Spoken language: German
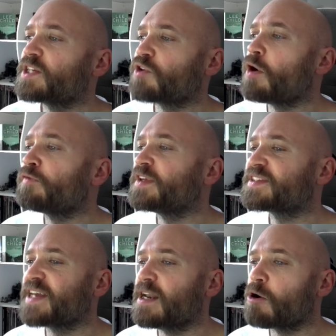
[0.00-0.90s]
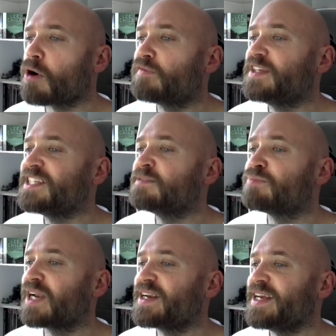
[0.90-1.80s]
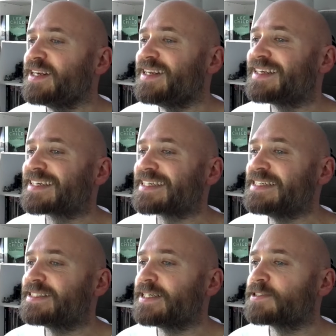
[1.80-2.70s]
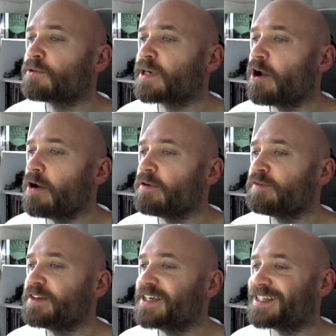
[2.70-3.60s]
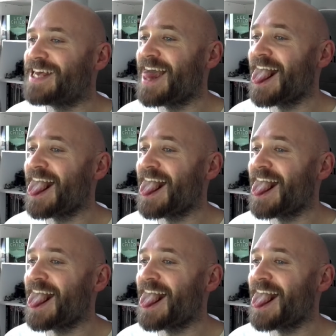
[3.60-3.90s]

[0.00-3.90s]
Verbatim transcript: ist offiziell auch auf diesem Planeten die Grillsaison eröffnet.